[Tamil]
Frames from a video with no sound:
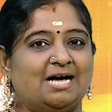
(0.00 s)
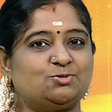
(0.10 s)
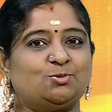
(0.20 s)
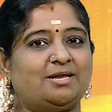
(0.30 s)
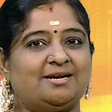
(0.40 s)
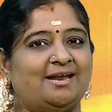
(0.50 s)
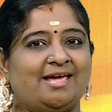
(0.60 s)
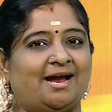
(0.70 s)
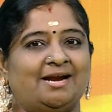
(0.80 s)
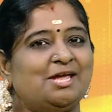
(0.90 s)

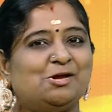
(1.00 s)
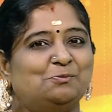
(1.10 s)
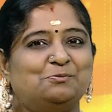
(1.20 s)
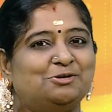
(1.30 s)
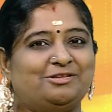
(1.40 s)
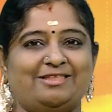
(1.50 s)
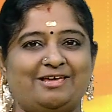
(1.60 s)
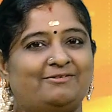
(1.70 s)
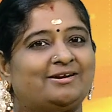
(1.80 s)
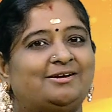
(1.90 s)
அசுரர்களை அழைக்கும் பொழுது
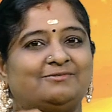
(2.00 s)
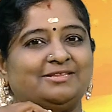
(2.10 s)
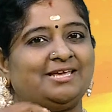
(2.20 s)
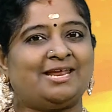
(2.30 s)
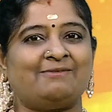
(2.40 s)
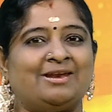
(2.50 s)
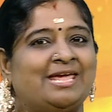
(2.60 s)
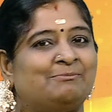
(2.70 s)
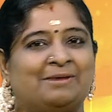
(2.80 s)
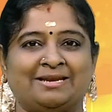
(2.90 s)
தேவர்கள் வந்து
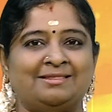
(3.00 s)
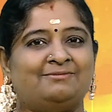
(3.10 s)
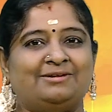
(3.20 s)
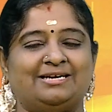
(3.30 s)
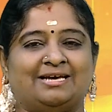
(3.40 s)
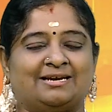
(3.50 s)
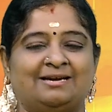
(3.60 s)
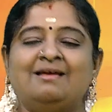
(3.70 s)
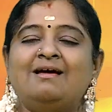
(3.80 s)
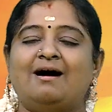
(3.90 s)
இறைவனை மறந்து விட்டார்கள்